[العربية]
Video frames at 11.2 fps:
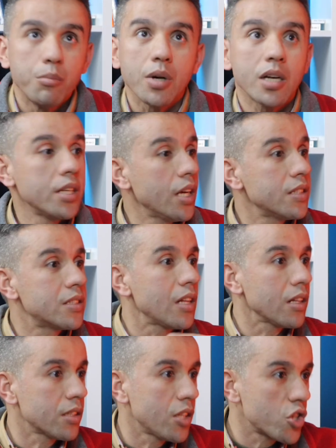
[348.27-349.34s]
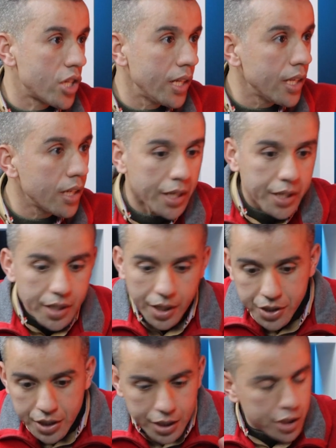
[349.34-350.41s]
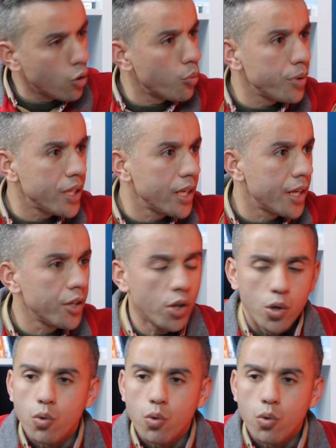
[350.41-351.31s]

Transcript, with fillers: ما كنعس حتى ل 12 الليل يعني يوميا